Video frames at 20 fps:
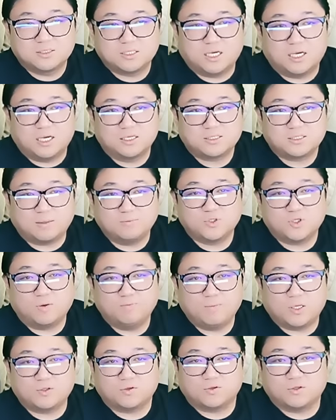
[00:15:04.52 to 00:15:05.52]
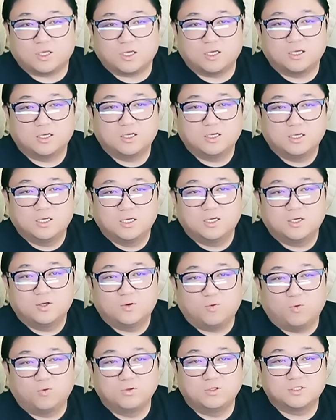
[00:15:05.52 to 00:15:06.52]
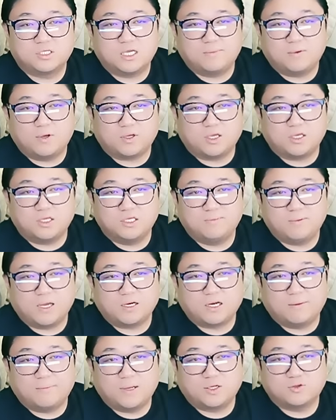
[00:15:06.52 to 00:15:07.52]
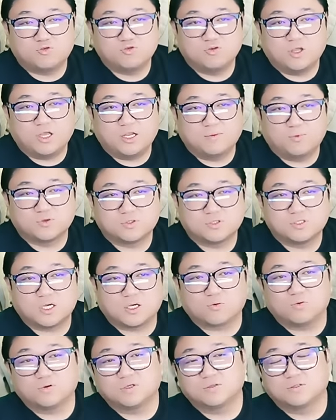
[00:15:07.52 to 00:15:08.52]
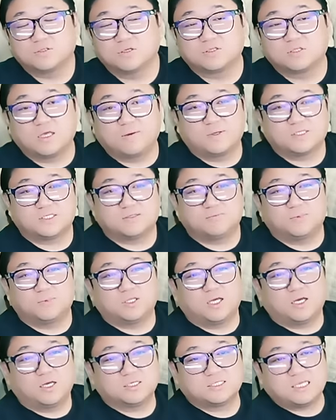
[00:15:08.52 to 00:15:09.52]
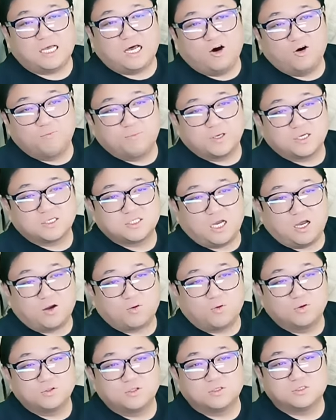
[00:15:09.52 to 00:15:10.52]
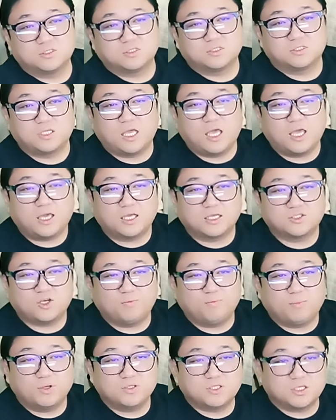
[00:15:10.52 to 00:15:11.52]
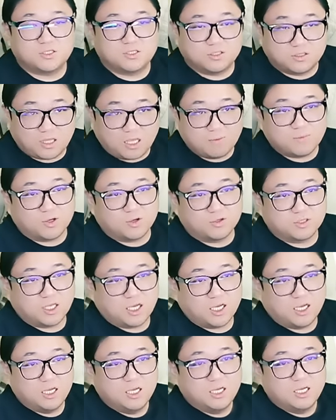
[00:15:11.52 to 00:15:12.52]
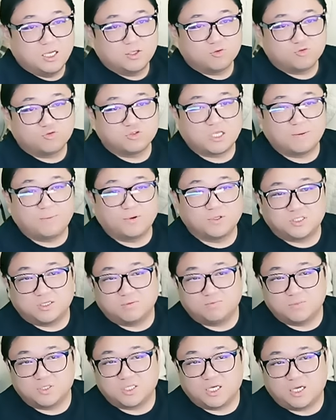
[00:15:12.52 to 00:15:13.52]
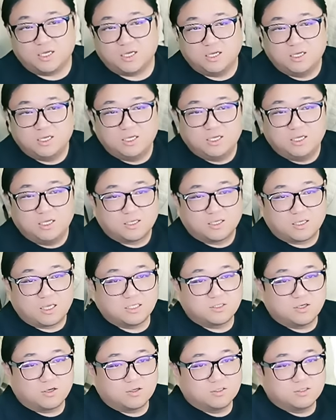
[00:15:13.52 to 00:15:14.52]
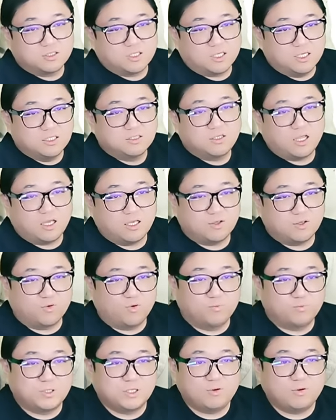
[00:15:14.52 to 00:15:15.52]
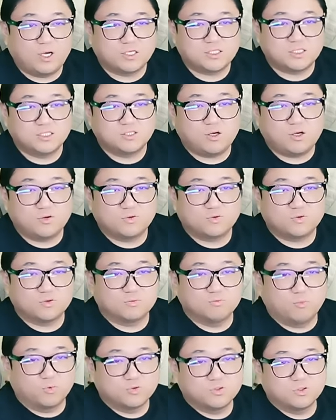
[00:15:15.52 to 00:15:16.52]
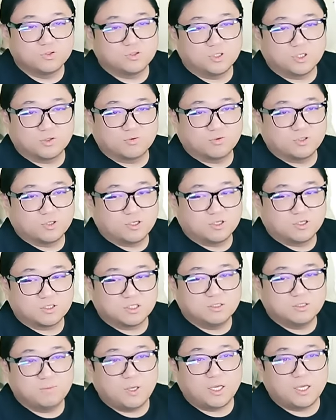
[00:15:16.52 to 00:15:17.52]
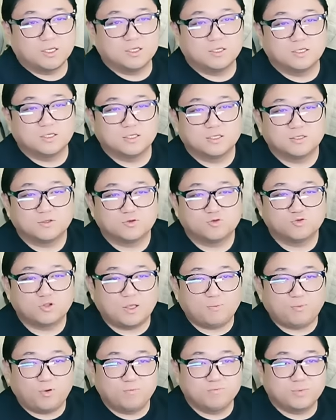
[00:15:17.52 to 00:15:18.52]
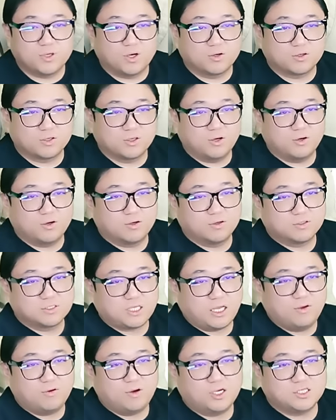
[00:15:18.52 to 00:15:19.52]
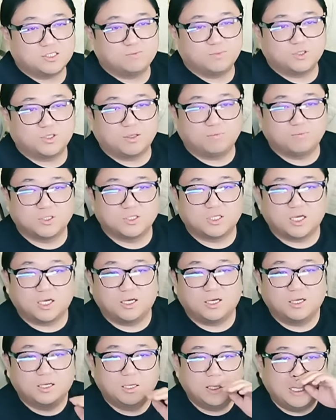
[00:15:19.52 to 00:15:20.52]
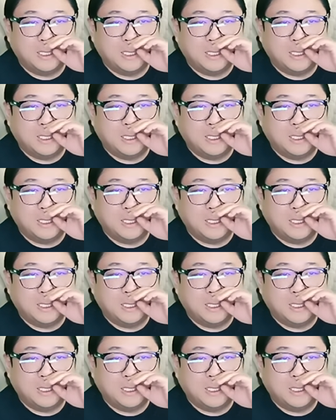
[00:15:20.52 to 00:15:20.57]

자, 3천만 원에. 오늘 새벽에 200레벨 듀리엘 보스를 잡고 그 득템했습니다. 사업픽 샤코는 세계 첫 번째 득템이거나 두세 번째입니다. 계정은 1대2고 필요하신 서류 등 모두 드리고요. 이메일, 휴대폰 변경 사용하시면 됩니다.